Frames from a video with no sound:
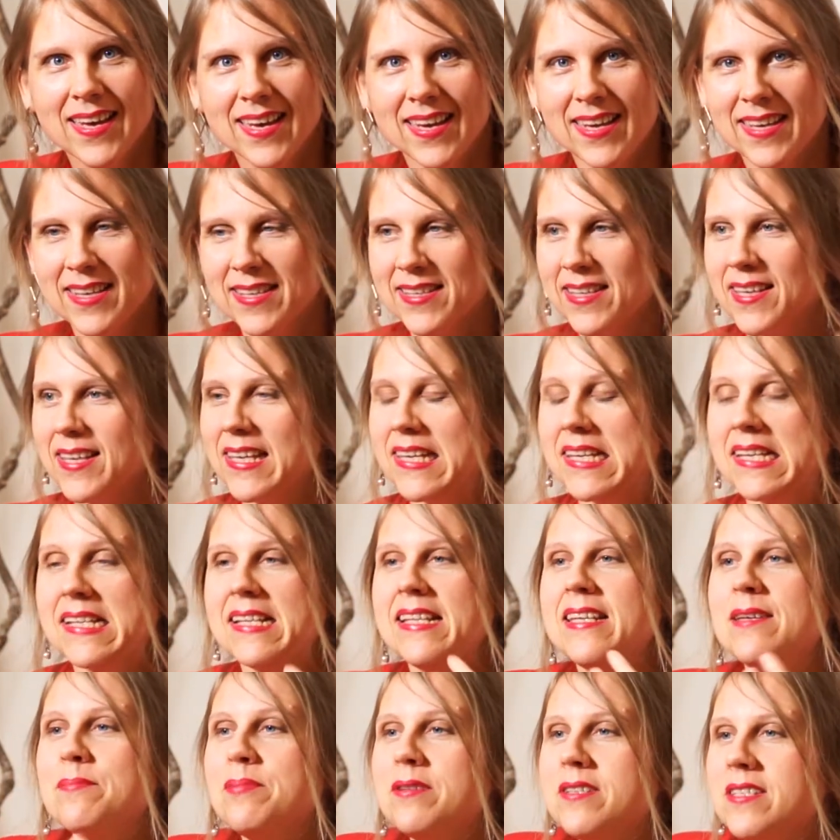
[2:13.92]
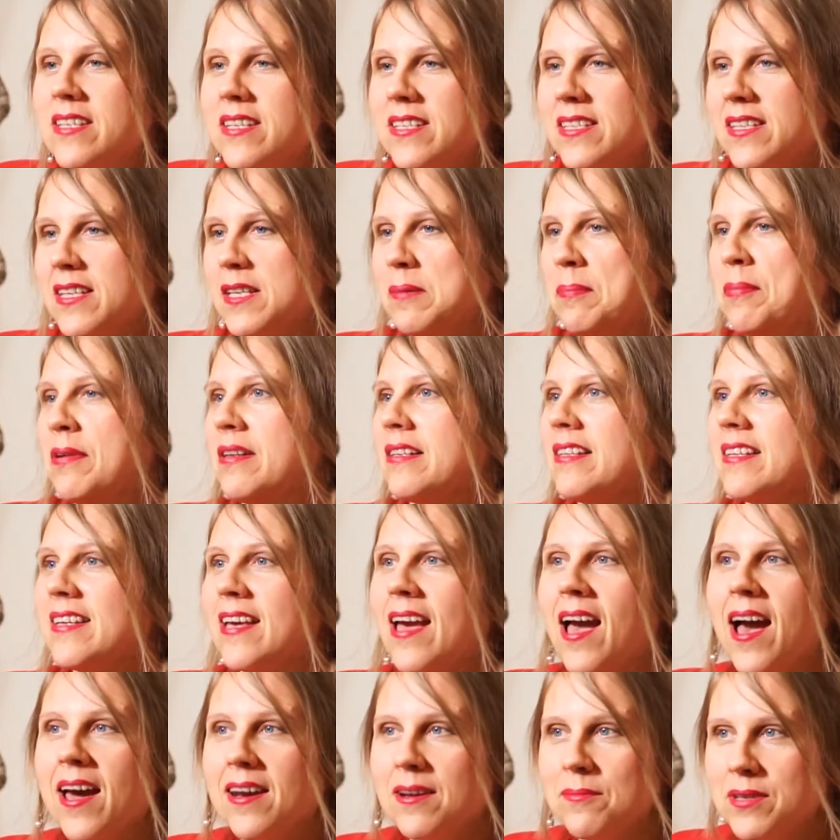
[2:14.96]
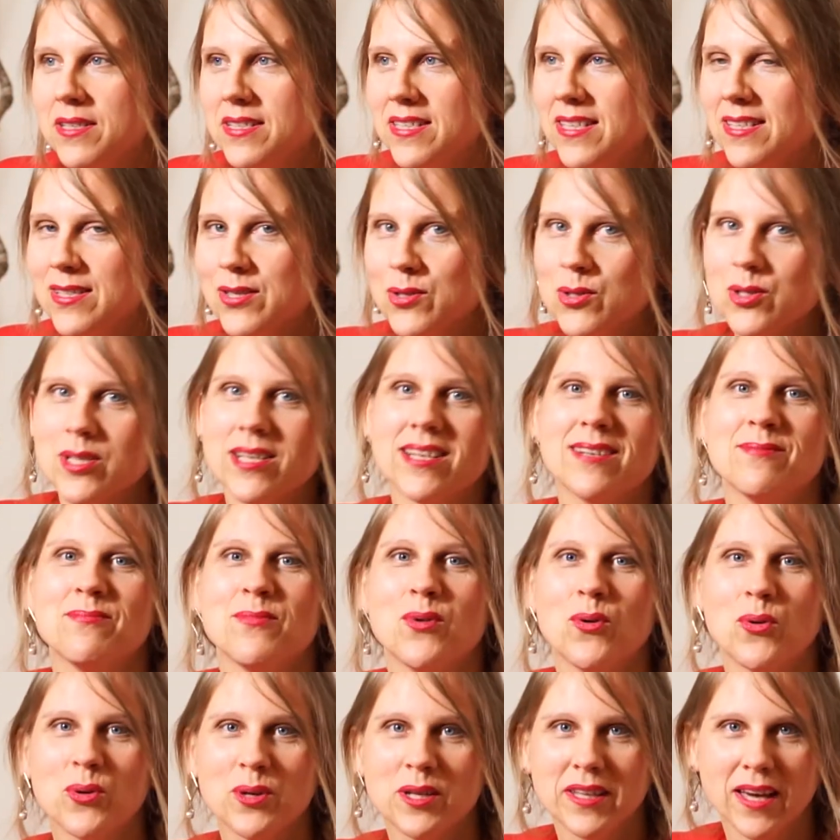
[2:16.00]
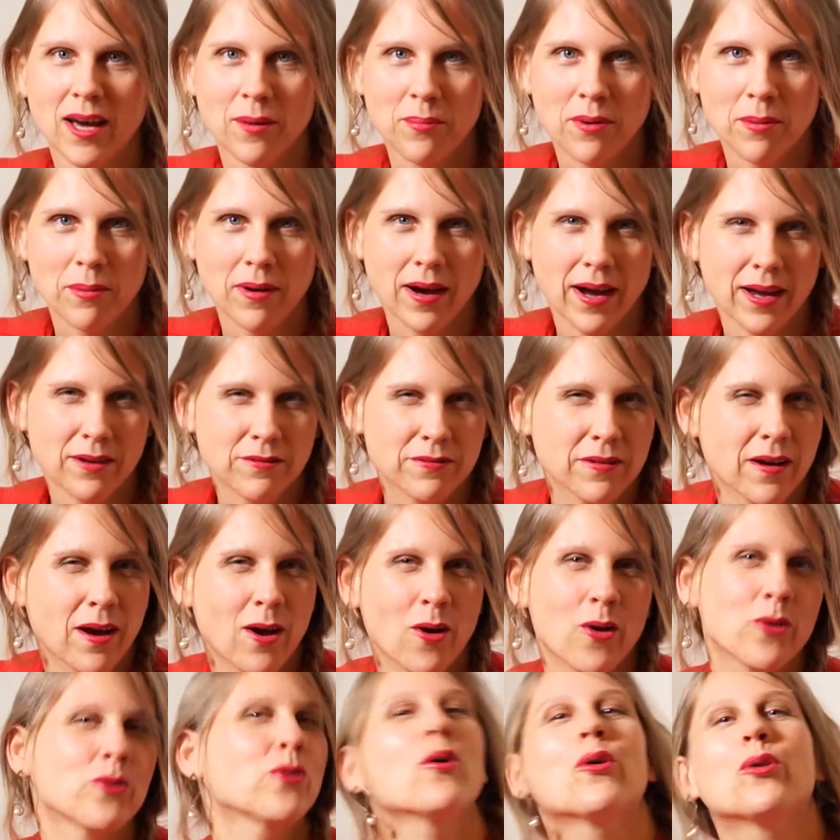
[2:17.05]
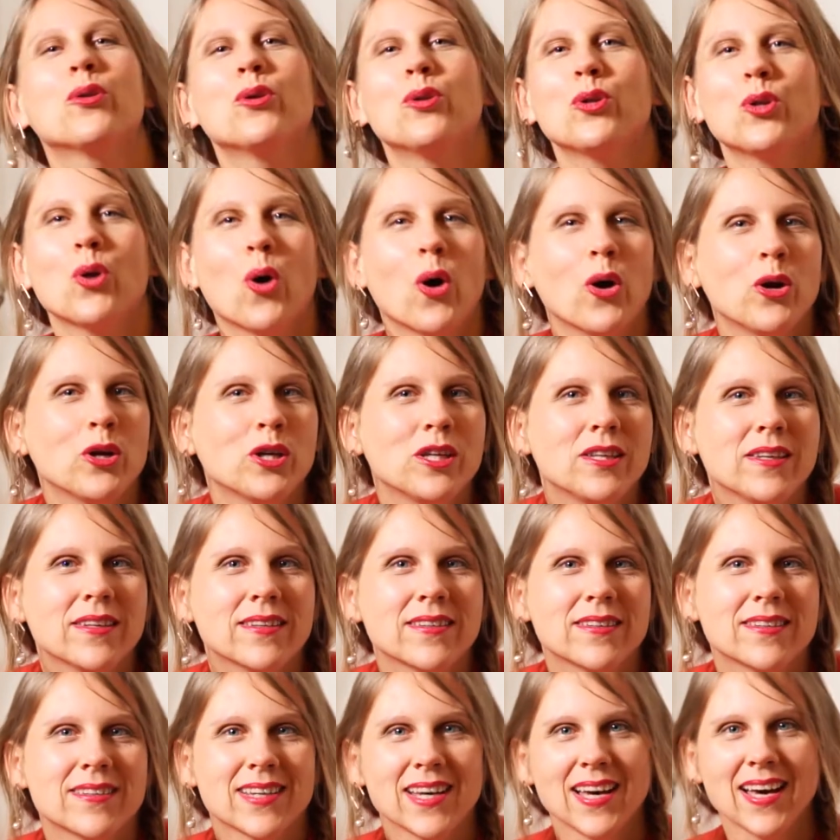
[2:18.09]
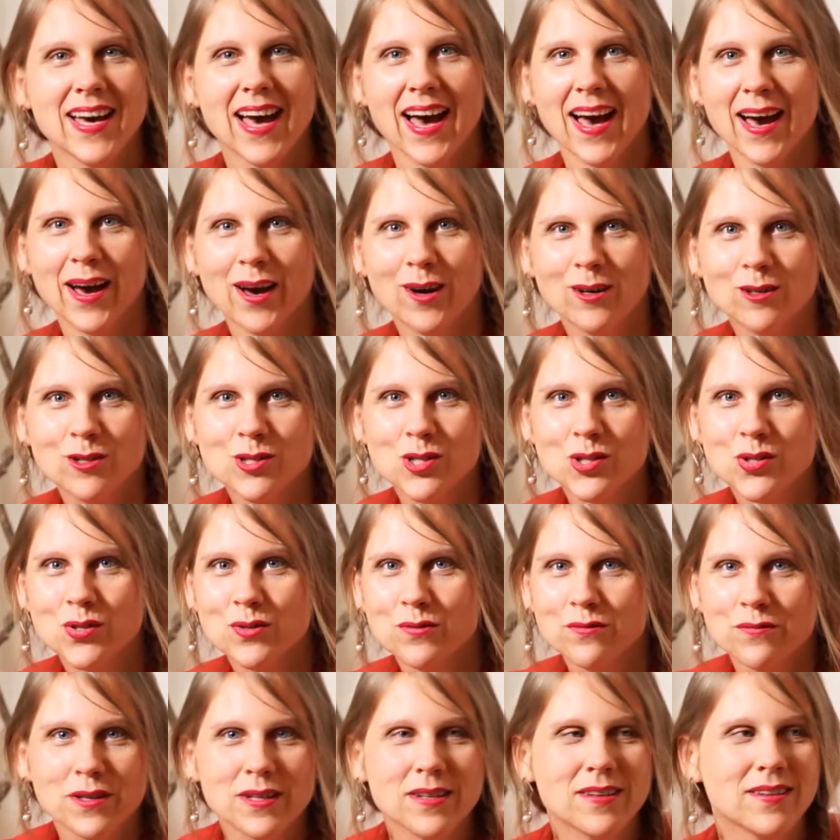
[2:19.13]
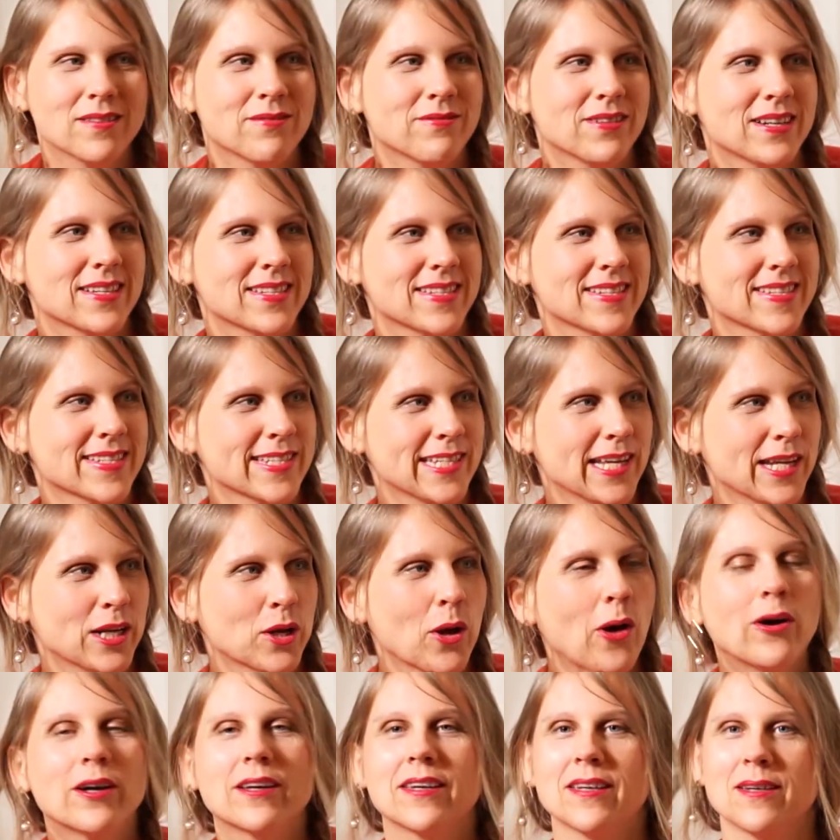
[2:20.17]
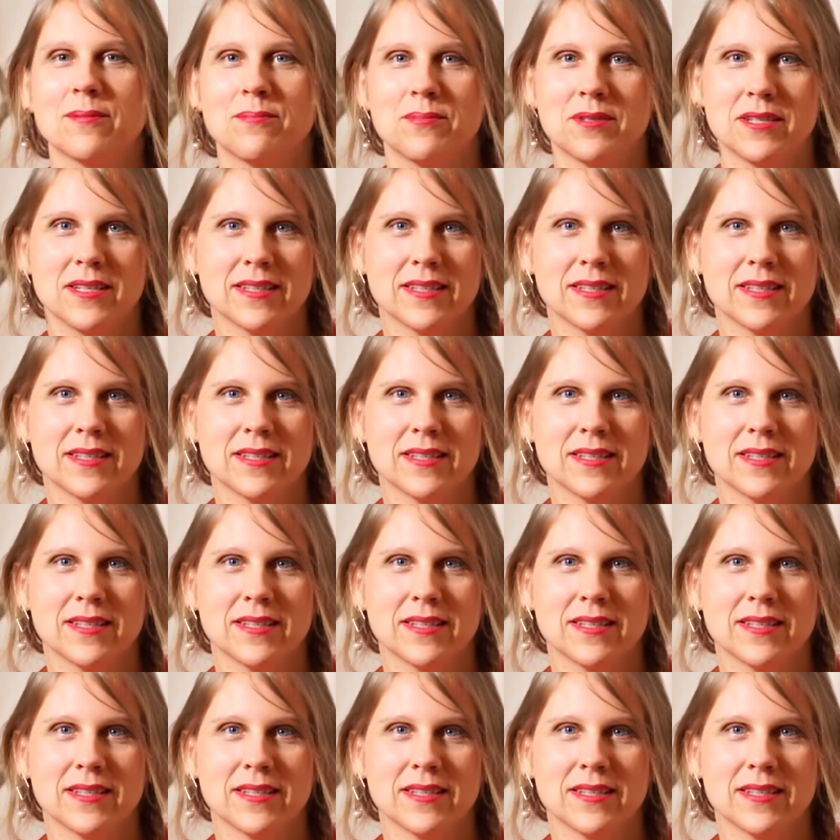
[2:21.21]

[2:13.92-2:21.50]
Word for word: ich, ich, liebe dich, ich bin gerne mit dir zusammen und ich habe aber einfach auch noch eine Neugier herauszufinden, was es da noch gibt.